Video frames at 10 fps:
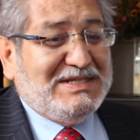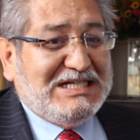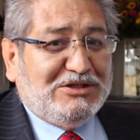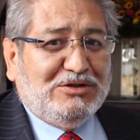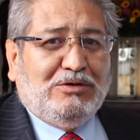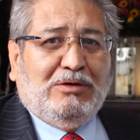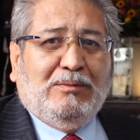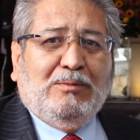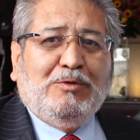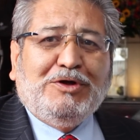me siento
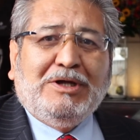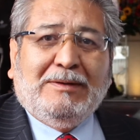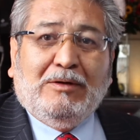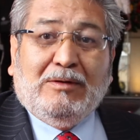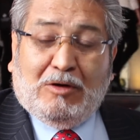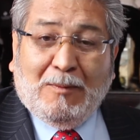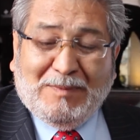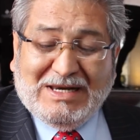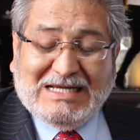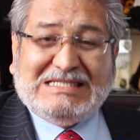muy
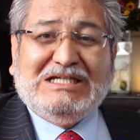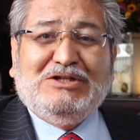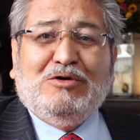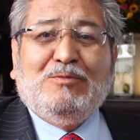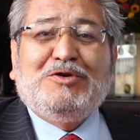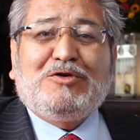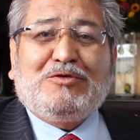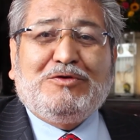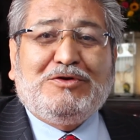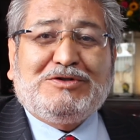complacido, muy
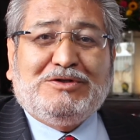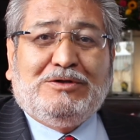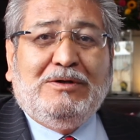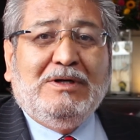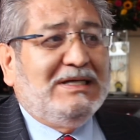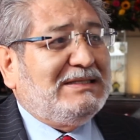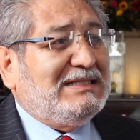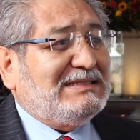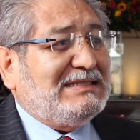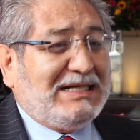orgulloso
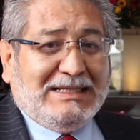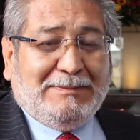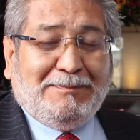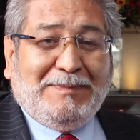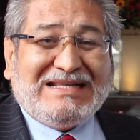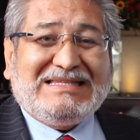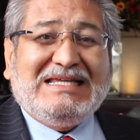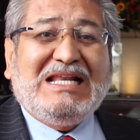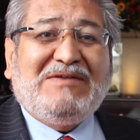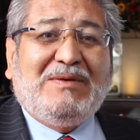de ser eh, parte
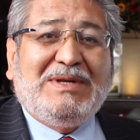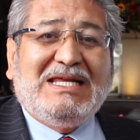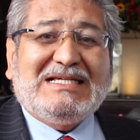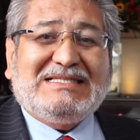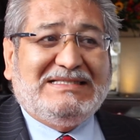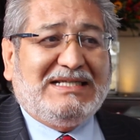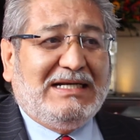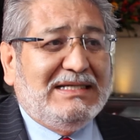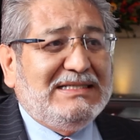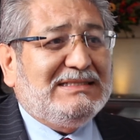de la familia
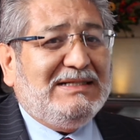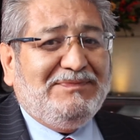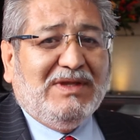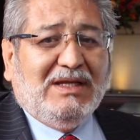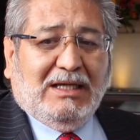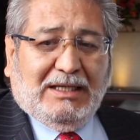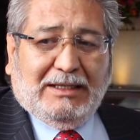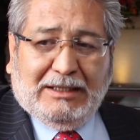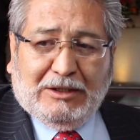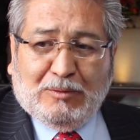centralista.
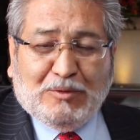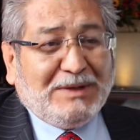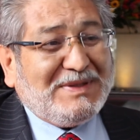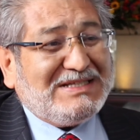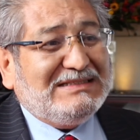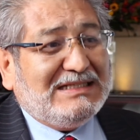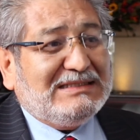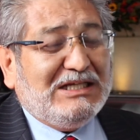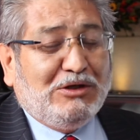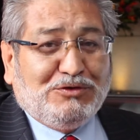Eh, como
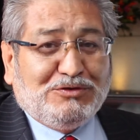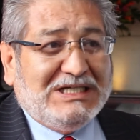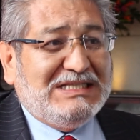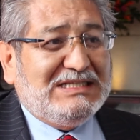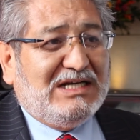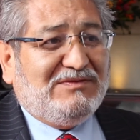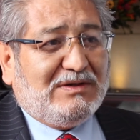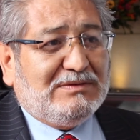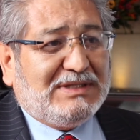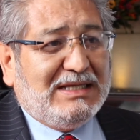representante de los docentes de la
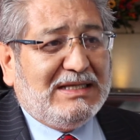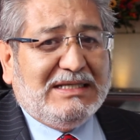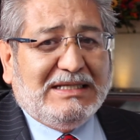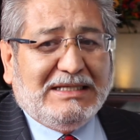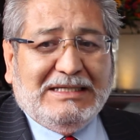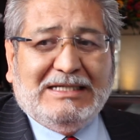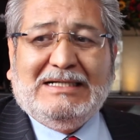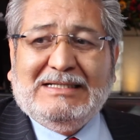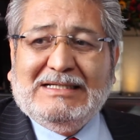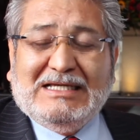Facultad de
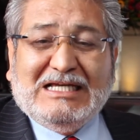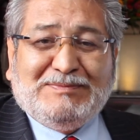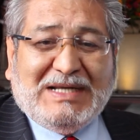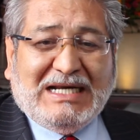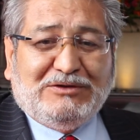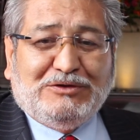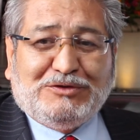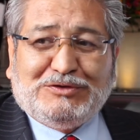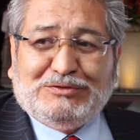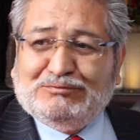Ingeniería, es para
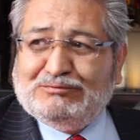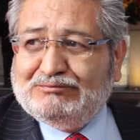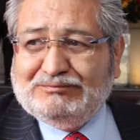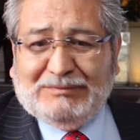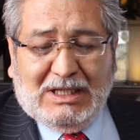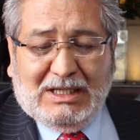nosotros un